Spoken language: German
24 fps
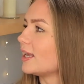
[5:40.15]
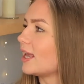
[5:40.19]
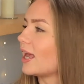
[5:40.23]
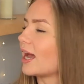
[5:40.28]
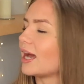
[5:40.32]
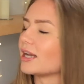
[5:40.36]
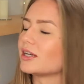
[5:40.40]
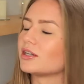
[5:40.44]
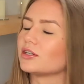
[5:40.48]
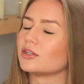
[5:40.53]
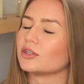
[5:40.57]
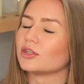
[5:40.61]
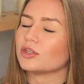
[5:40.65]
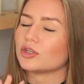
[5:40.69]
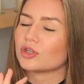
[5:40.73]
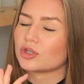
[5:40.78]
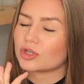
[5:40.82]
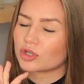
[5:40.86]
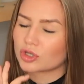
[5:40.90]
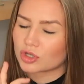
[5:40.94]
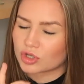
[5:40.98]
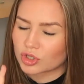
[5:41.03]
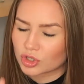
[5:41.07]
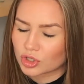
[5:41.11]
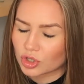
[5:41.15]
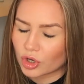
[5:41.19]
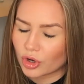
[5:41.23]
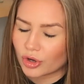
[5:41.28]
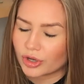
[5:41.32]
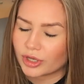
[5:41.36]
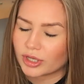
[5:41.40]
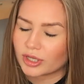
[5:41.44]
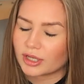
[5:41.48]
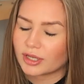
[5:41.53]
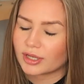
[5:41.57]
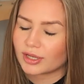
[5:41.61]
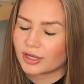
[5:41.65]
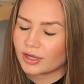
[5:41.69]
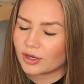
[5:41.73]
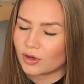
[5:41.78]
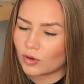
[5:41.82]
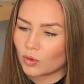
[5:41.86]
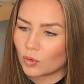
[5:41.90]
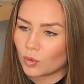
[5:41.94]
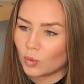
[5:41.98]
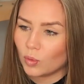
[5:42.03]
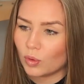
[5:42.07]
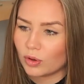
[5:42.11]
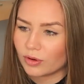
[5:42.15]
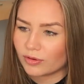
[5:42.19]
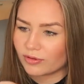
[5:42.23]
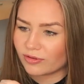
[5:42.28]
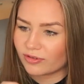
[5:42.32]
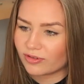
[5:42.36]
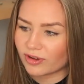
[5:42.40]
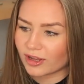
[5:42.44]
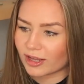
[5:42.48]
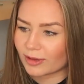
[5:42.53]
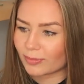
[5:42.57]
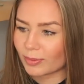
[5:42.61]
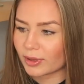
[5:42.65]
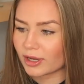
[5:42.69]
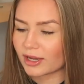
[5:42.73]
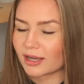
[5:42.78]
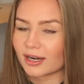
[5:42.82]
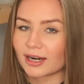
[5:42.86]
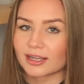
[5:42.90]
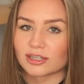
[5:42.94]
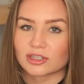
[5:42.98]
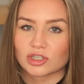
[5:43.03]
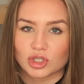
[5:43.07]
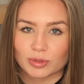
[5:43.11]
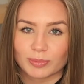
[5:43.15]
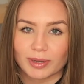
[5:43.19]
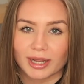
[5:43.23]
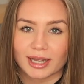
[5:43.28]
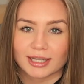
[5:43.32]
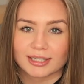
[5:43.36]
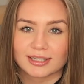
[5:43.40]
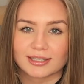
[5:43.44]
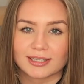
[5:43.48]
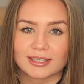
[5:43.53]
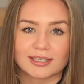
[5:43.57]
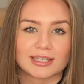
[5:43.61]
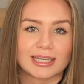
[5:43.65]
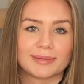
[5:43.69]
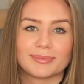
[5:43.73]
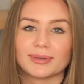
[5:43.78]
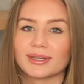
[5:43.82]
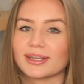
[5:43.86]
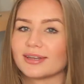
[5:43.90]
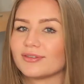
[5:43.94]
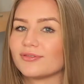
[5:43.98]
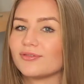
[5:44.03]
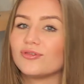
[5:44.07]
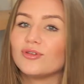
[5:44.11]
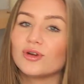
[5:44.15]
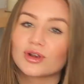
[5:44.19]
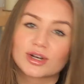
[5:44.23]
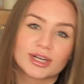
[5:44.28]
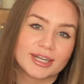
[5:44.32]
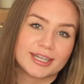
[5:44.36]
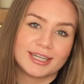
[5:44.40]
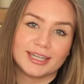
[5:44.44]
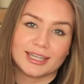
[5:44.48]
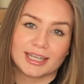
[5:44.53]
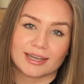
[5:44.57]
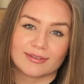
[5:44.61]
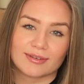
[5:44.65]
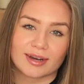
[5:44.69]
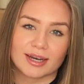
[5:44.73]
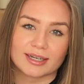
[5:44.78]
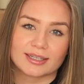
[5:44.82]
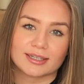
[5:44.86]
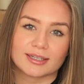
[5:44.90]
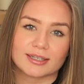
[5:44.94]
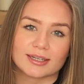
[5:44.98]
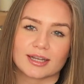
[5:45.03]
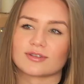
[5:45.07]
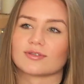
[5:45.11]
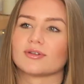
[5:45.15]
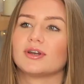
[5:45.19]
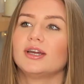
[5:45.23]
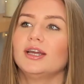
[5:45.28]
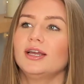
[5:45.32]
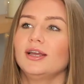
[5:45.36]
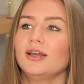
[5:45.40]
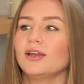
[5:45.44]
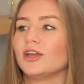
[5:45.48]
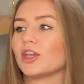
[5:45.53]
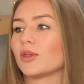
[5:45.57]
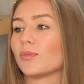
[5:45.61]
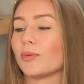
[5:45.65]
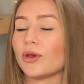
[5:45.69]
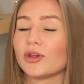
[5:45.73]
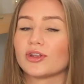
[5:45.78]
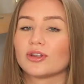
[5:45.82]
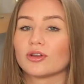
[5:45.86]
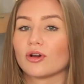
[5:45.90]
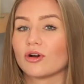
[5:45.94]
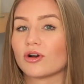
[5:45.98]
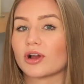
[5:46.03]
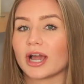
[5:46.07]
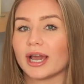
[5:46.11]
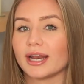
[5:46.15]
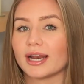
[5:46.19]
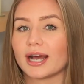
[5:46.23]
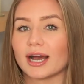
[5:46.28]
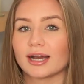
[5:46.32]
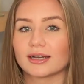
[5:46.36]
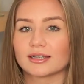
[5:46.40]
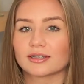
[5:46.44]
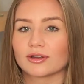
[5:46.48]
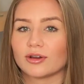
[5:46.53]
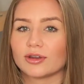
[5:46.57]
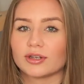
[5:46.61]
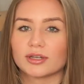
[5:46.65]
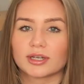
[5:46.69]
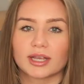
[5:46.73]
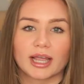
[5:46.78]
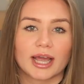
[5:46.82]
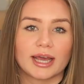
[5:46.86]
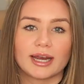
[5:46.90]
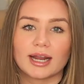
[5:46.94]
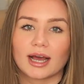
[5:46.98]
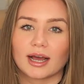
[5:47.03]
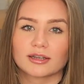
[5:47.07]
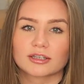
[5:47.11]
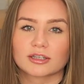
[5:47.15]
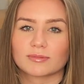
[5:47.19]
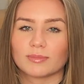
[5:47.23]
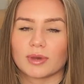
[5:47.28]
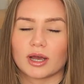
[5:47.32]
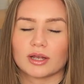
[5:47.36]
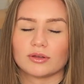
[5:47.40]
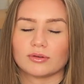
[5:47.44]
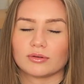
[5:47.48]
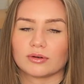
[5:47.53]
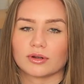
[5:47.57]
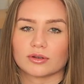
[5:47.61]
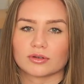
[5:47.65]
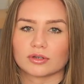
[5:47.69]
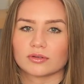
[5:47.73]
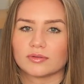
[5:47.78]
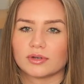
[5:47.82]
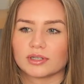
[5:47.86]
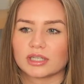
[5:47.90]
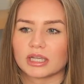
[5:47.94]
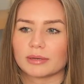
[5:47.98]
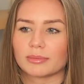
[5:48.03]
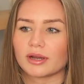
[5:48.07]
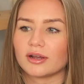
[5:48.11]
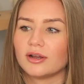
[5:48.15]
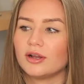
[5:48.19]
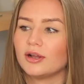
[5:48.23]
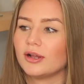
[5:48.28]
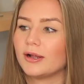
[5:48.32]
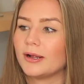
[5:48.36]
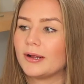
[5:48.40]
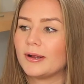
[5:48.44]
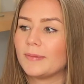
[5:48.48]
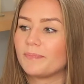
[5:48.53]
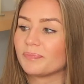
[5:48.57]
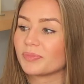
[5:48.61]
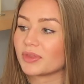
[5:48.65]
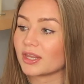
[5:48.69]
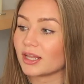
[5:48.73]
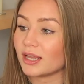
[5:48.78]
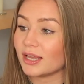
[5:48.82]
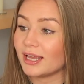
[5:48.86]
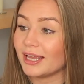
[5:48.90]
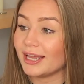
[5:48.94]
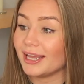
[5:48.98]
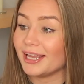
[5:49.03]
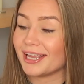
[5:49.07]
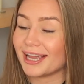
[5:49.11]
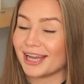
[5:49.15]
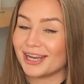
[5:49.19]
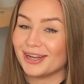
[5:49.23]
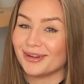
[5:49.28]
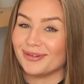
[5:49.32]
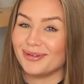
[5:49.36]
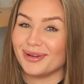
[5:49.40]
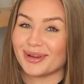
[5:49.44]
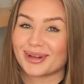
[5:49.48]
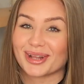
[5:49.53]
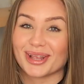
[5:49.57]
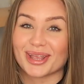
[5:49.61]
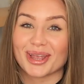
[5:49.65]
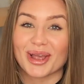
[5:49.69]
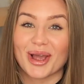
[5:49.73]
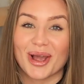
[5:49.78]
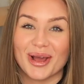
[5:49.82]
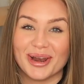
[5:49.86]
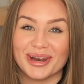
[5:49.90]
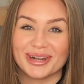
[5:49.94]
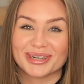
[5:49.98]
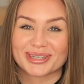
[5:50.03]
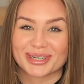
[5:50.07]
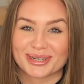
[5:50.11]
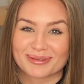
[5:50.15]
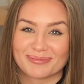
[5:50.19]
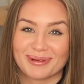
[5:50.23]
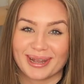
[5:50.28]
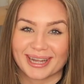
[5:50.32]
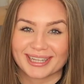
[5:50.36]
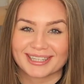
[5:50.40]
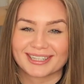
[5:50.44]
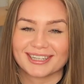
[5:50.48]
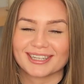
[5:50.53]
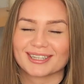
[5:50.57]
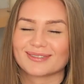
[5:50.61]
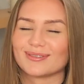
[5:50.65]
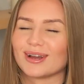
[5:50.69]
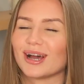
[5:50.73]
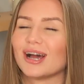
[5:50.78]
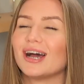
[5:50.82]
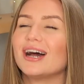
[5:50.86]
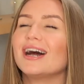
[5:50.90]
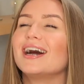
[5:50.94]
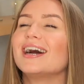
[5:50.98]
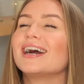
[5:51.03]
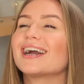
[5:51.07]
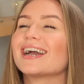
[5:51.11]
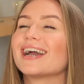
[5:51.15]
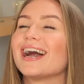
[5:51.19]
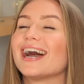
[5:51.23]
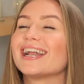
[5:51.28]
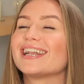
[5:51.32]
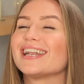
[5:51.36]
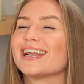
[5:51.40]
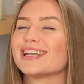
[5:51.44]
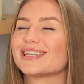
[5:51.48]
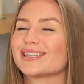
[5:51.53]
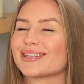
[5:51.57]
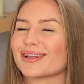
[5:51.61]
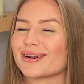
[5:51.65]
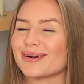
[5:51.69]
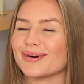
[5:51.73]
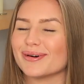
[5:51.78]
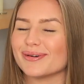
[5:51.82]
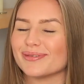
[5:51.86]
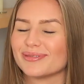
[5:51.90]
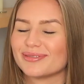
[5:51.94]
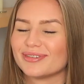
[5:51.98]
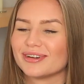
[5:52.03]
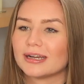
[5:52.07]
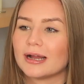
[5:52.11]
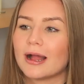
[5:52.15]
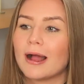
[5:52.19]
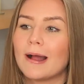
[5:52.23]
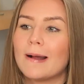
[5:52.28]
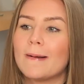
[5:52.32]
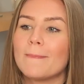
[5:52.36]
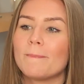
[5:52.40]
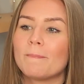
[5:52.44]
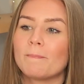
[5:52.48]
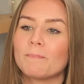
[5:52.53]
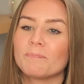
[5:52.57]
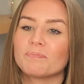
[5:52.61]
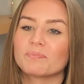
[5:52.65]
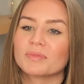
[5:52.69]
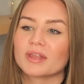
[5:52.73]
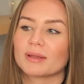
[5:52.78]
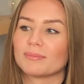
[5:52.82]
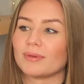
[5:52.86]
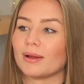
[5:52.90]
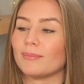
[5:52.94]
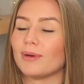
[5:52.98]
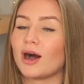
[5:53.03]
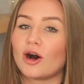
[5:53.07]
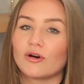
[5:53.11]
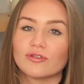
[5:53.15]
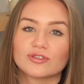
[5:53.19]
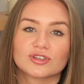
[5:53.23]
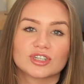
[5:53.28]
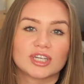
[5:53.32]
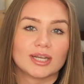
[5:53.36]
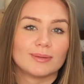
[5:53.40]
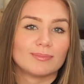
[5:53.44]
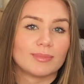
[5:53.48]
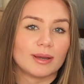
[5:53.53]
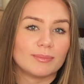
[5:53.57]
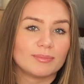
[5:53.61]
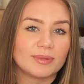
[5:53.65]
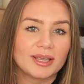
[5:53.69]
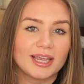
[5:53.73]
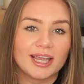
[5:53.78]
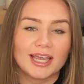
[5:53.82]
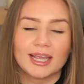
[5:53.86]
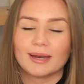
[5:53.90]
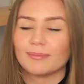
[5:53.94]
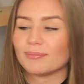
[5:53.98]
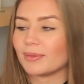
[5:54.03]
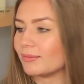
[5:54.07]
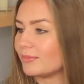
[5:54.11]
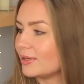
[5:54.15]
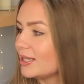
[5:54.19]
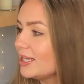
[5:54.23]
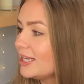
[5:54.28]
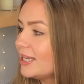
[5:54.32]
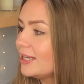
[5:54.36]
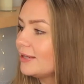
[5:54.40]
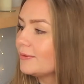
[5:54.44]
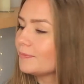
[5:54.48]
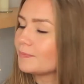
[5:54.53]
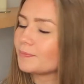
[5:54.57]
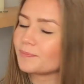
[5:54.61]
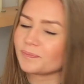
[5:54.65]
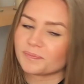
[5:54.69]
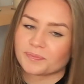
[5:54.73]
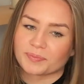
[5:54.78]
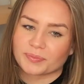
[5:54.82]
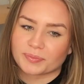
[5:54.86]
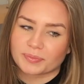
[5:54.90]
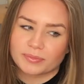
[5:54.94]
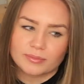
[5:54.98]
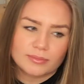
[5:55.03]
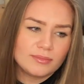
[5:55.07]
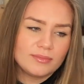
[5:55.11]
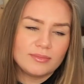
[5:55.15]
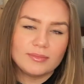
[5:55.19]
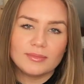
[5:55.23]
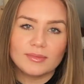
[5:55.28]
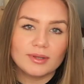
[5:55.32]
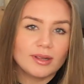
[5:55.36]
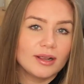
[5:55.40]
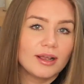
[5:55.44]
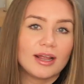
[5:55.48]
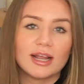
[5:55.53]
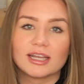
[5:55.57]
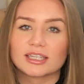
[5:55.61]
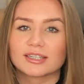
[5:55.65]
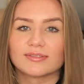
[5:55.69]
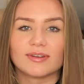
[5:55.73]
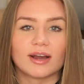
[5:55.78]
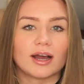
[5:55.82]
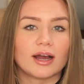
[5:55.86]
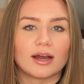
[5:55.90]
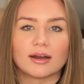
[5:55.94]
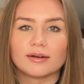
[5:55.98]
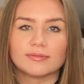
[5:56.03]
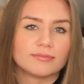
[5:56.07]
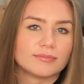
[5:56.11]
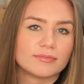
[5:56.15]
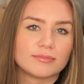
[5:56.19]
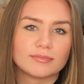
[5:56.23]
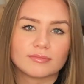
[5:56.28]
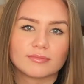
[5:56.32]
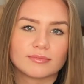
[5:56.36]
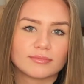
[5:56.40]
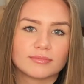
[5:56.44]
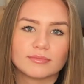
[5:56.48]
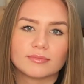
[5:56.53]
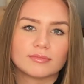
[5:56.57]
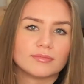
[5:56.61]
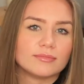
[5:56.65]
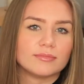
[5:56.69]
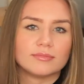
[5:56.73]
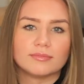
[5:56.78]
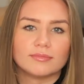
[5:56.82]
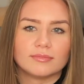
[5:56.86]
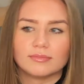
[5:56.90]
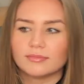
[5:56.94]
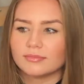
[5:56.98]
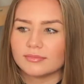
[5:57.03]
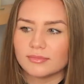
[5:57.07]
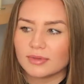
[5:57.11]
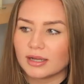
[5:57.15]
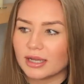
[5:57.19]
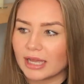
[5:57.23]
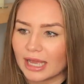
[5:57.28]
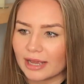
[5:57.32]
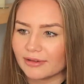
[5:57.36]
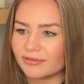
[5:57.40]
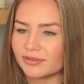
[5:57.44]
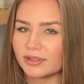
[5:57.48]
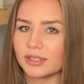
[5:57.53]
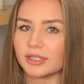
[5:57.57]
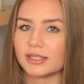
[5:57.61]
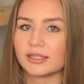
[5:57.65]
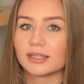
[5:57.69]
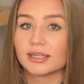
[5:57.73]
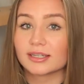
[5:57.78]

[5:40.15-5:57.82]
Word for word: Ich hatte solche unfassbar krassen Schmerzen. Das also habe ich wirklich nicht erwartet. Also ich möchte auch keine Angst, euch keine Angst machen oder sowas, aber ich hatte wirklich höllische Schmerzen. Das war Katastrophe. Beim Aufstehen, beim Gehen, beim Liegen. Es war heftig.